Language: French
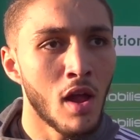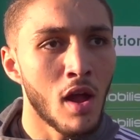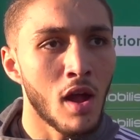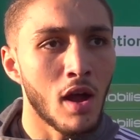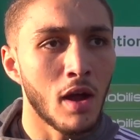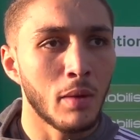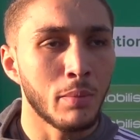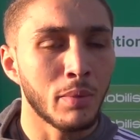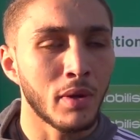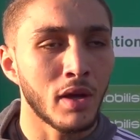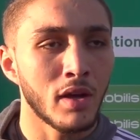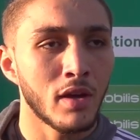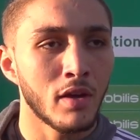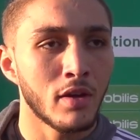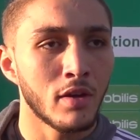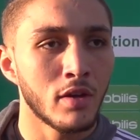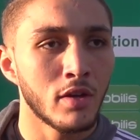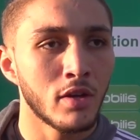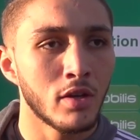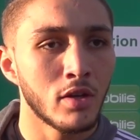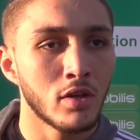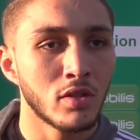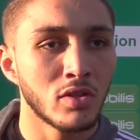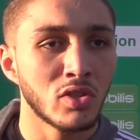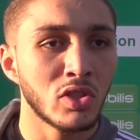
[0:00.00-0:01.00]
Après,
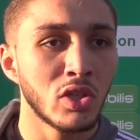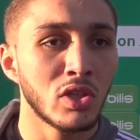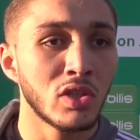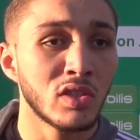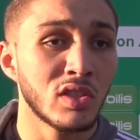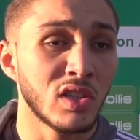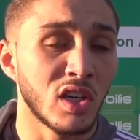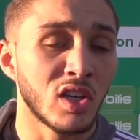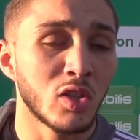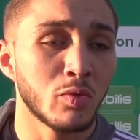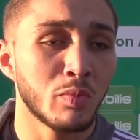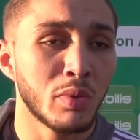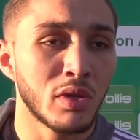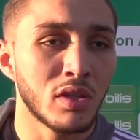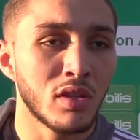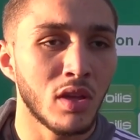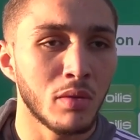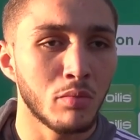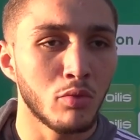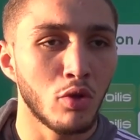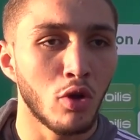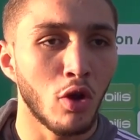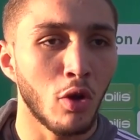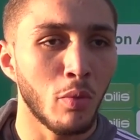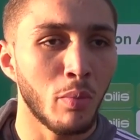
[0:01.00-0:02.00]
euh, c'est
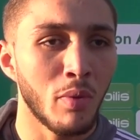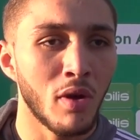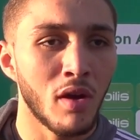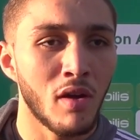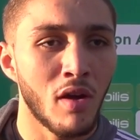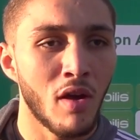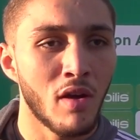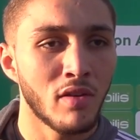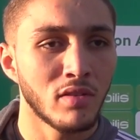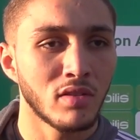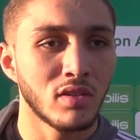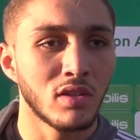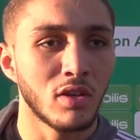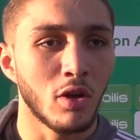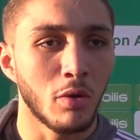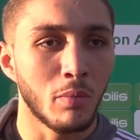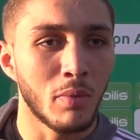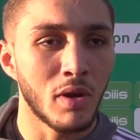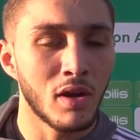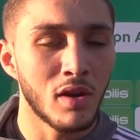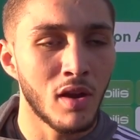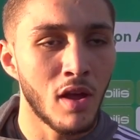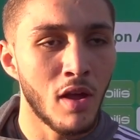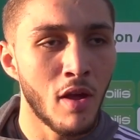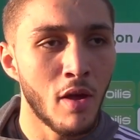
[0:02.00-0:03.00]
respectable de leur part, c'est
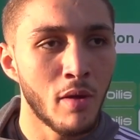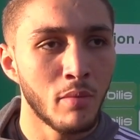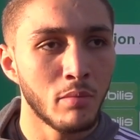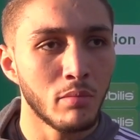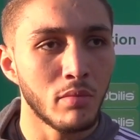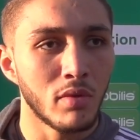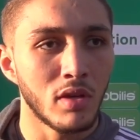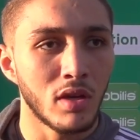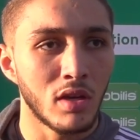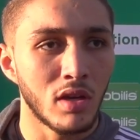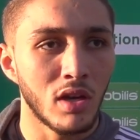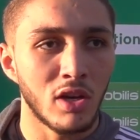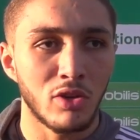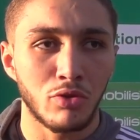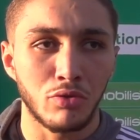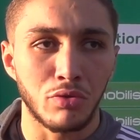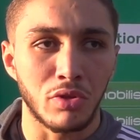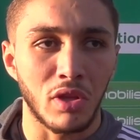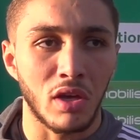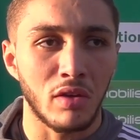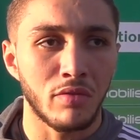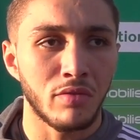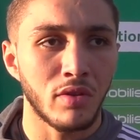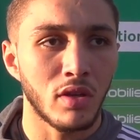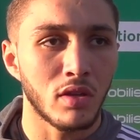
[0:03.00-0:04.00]
normal. Mais là, je suis
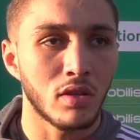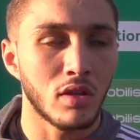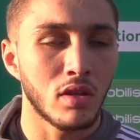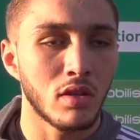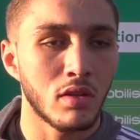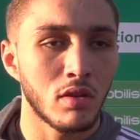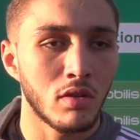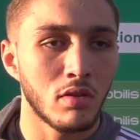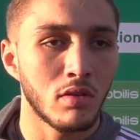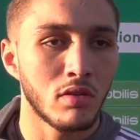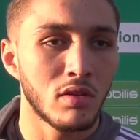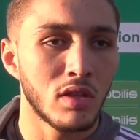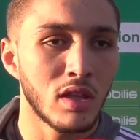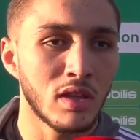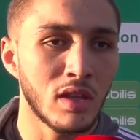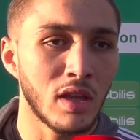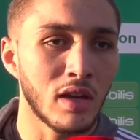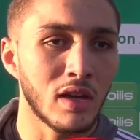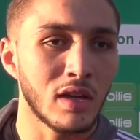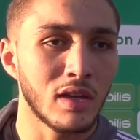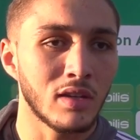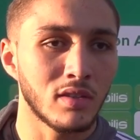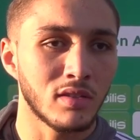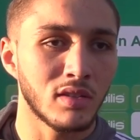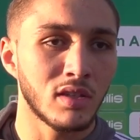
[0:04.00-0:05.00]
très fier d'être
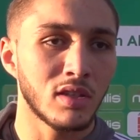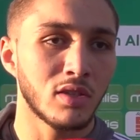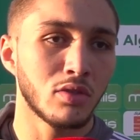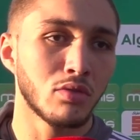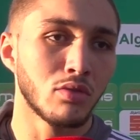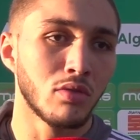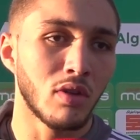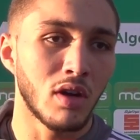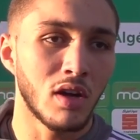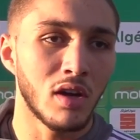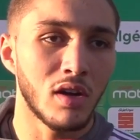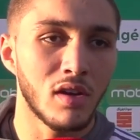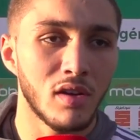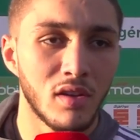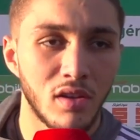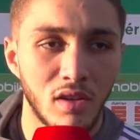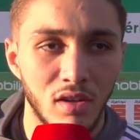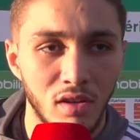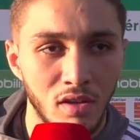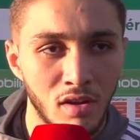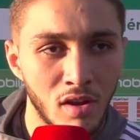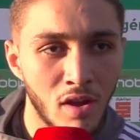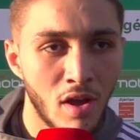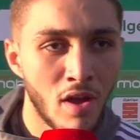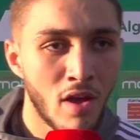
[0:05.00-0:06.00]
avec la sélection A
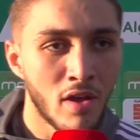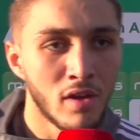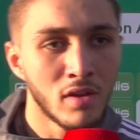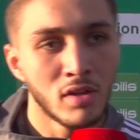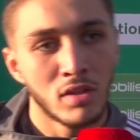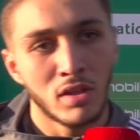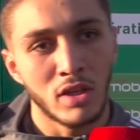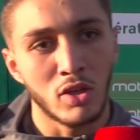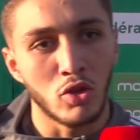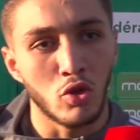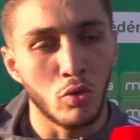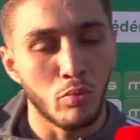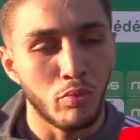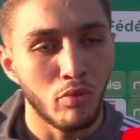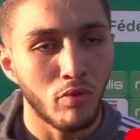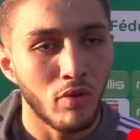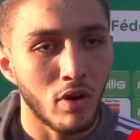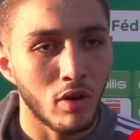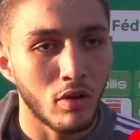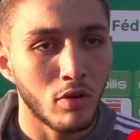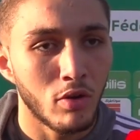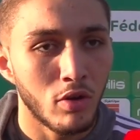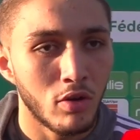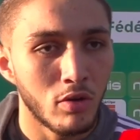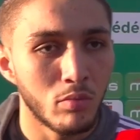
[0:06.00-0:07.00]
et, de
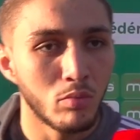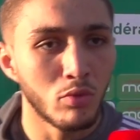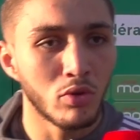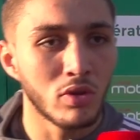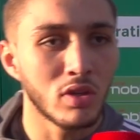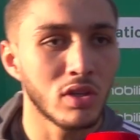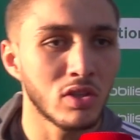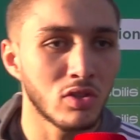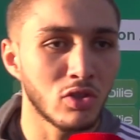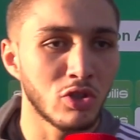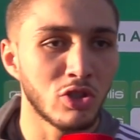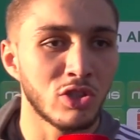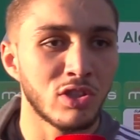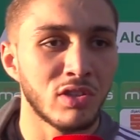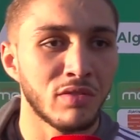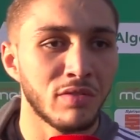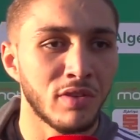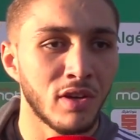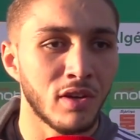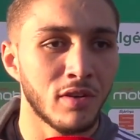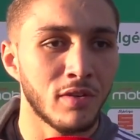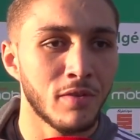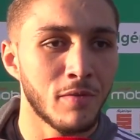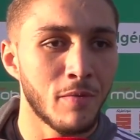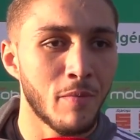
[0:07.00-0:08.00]
pouvoir euh, montrer ce que je sais
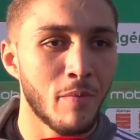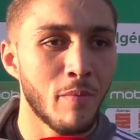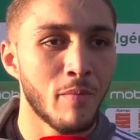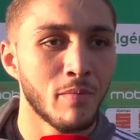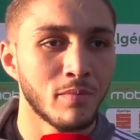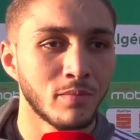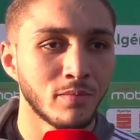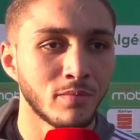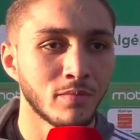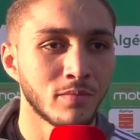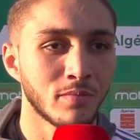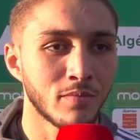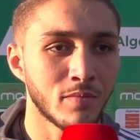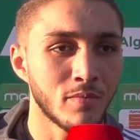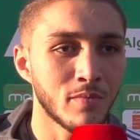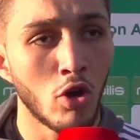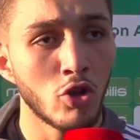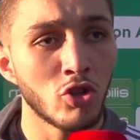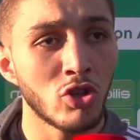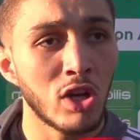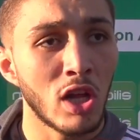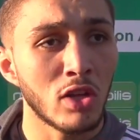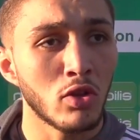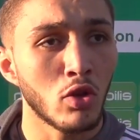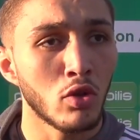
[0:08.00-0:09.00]
faire. Euh,
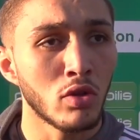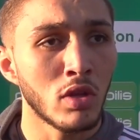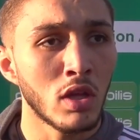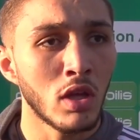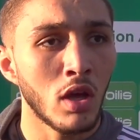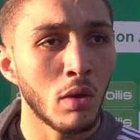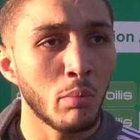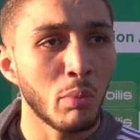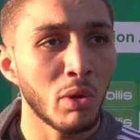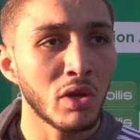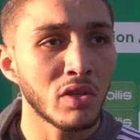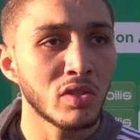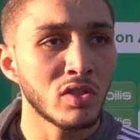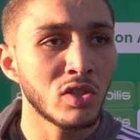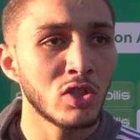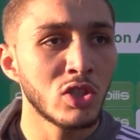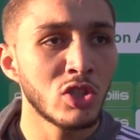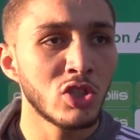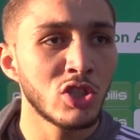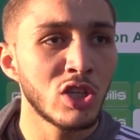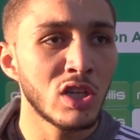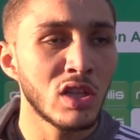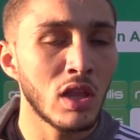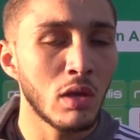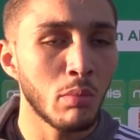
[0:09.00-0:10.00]
je l'attendais. Après, si
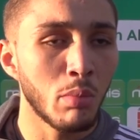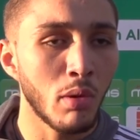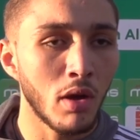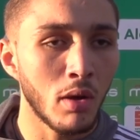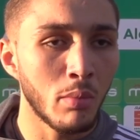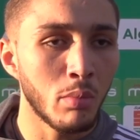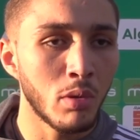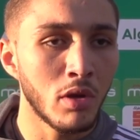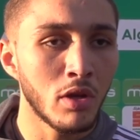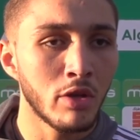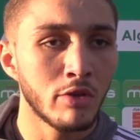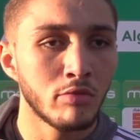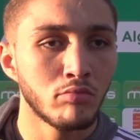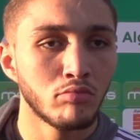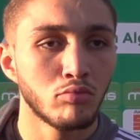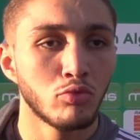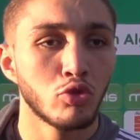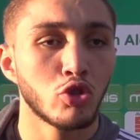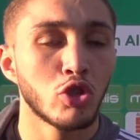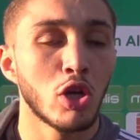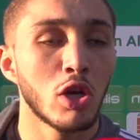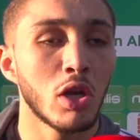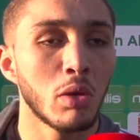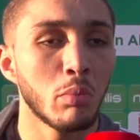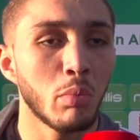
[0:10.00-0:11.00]
j'étais pas appelé,
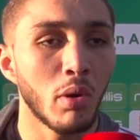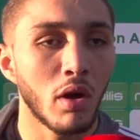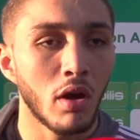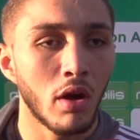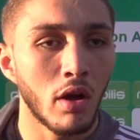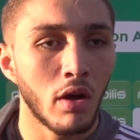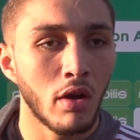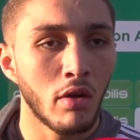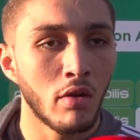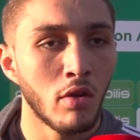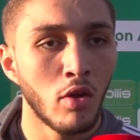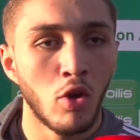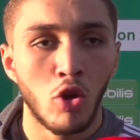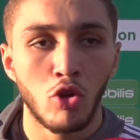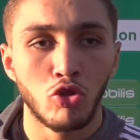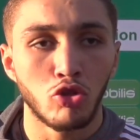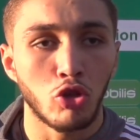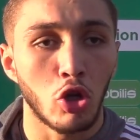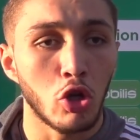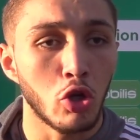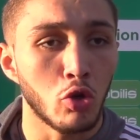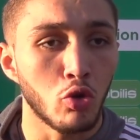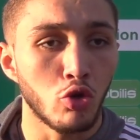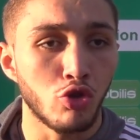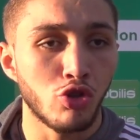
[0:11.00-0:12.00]
j'allais pas,
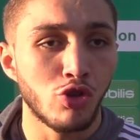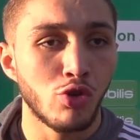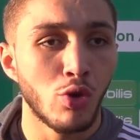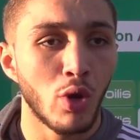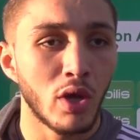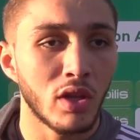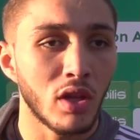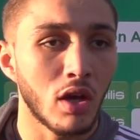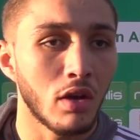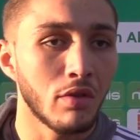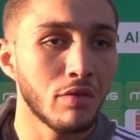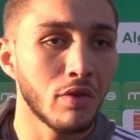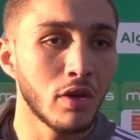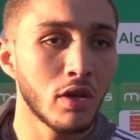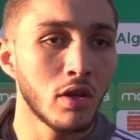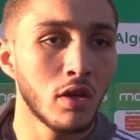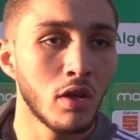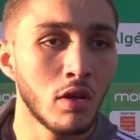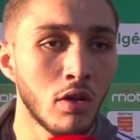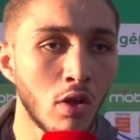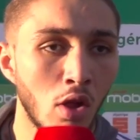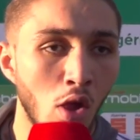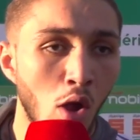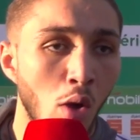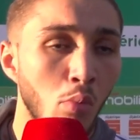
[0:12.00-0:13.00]
j'allais continuer à travailler.